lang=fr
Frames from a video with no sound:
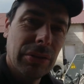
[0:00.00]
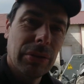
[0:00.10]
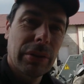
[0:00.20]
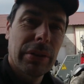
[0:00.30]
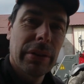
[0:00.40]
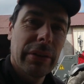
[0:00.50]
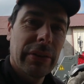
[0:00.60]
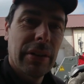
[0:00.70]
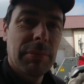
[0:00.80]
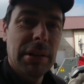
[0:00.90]
Donc
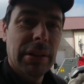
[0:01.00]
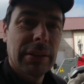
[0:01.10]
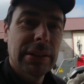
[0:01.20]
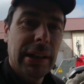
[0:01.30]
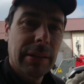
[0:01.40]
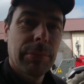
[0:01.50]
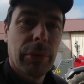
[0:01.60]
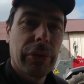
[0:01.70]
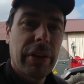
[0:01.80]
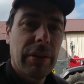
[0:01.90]
7035
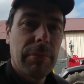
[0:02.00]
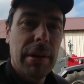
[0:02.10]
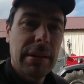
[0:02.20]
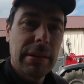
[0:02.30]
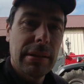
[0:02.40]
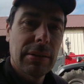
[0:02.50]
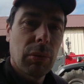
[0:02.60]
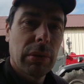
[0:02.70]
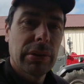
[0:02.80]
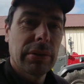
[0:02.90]
pour 7 mètres et
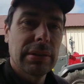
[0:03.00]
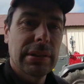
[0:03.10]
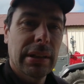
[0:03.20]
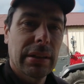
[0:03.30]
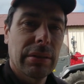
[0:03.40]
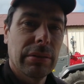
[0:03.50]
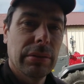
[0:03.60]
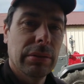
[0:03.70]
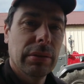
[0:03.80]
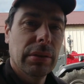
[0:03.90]
35
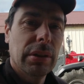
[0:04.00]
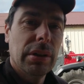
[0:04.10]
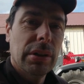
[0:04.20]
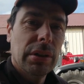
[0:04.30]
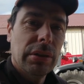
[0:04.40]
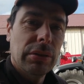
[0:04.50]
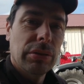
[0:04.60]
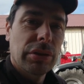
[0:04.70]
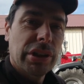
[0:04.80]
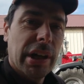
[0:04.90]

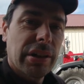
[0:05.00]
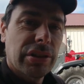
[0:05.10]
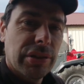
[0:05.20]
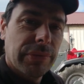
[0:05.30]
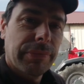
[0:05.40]
de charge.